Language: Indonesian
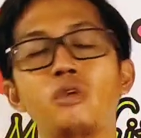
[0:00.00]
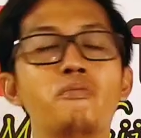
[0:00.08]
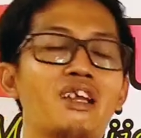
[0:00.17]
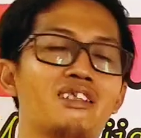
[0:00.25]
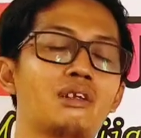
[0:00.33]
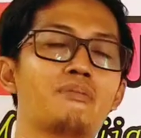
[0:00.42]

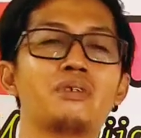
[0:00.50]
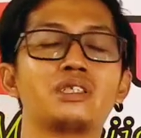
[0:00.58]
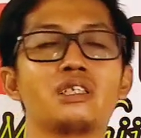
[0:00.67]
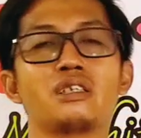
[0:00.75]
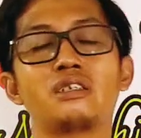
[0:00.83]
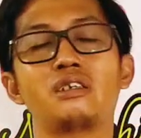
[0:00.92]
meter
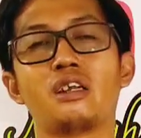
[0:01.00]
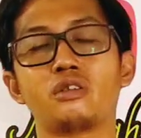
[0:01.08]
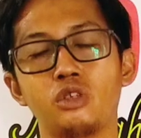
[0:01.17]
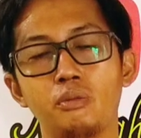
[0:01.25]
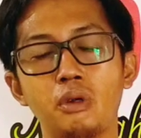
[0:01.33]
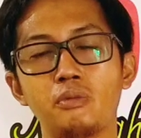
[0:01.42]
persegi
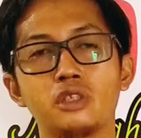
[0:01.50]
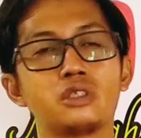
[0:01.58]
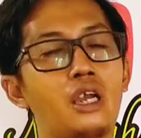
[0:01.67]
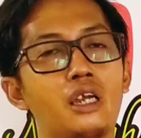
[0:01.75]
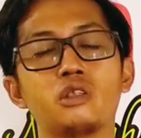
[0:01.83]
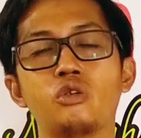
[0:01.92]
artinya memang
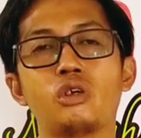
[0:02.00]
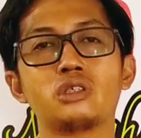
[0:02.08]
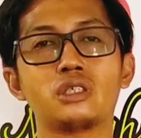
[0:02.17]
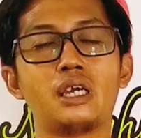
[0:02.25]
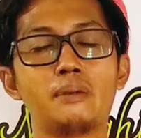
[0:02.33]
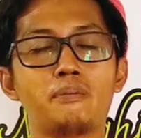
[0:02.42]
sangat
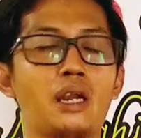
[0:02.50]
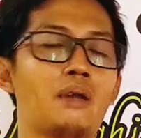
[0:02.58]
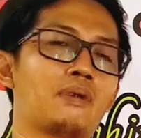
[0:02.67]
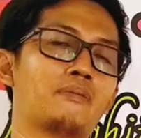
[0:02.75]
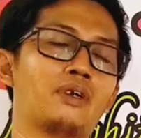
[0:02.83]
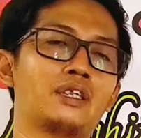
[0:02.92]
luas sekali
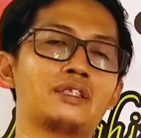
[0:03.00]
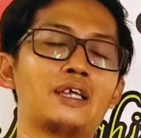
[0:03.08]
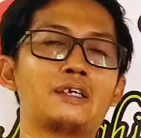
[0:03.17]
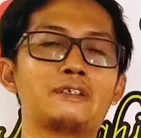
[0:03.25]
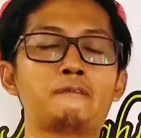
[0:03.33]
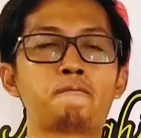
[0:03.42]
penampang
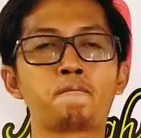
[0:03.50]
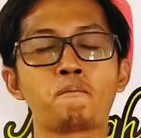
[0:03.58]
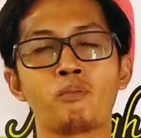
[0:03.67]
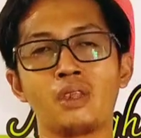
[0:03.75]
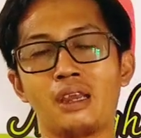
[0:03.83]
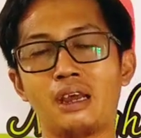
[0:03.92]
melintangnya
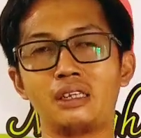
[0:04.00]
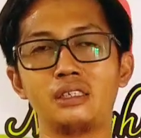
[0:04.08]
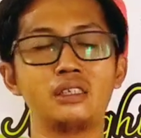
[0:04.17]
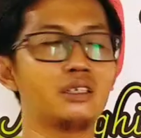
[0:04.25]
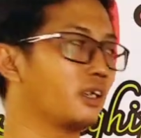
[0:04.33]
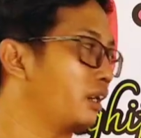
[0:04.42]
hal
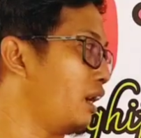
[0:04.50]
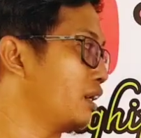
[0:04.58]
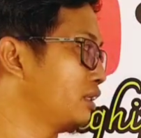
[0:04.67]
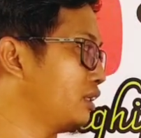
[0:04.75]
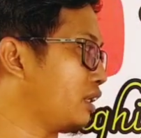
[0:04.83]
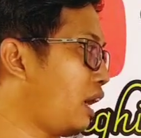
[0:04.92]
ini dengan
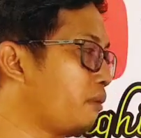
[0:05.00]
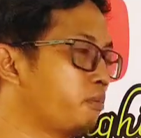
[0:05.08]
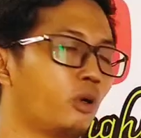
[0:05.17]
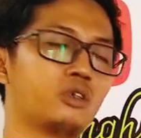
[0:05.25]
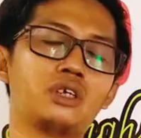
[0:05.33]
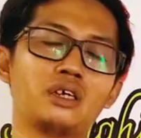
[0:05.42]
adanya
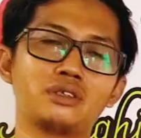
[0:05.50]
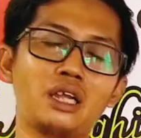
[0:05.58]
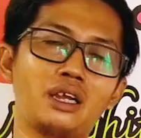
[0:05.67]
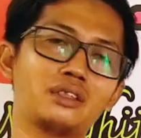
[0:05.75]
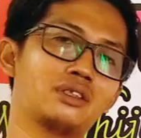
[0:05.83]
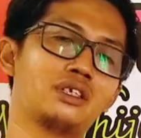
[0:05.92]
karbon yang
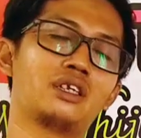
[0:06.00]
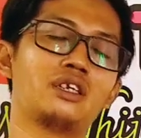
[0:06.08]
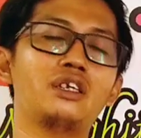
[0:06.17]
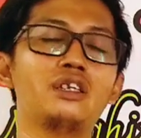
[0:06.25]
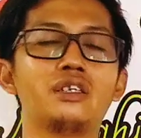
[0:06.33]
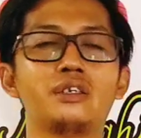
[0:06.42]
sangat
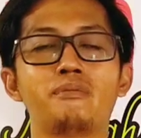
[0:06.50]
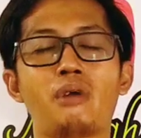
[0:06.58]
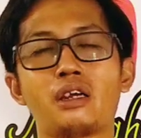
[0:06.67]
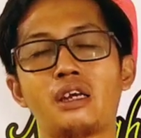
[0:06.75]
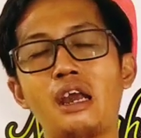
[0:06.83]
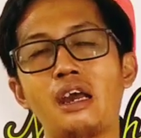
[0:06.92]
tinggi ini
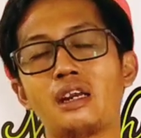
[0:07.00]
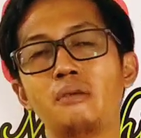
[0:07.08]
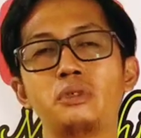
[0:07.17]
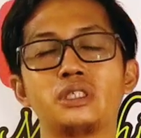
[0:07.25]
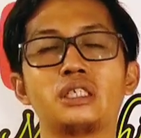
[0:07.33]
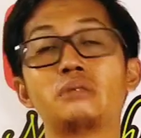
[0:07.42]
maka
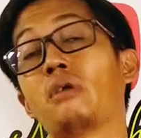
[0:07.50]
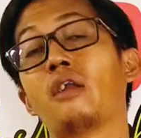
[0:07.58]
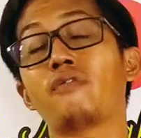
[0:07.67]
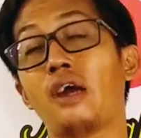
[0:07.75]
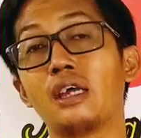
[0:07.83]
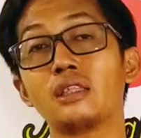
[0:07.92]
arang bisa
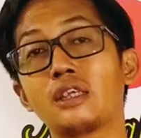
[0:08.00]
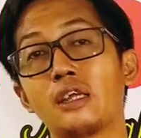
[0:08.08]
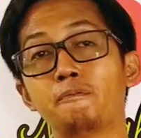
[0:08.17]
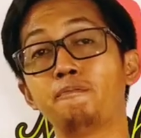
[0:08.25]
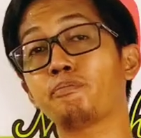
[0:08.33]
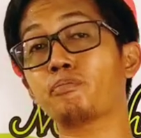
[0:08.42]

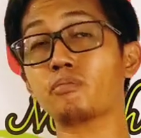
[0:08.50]
dimanfaatkan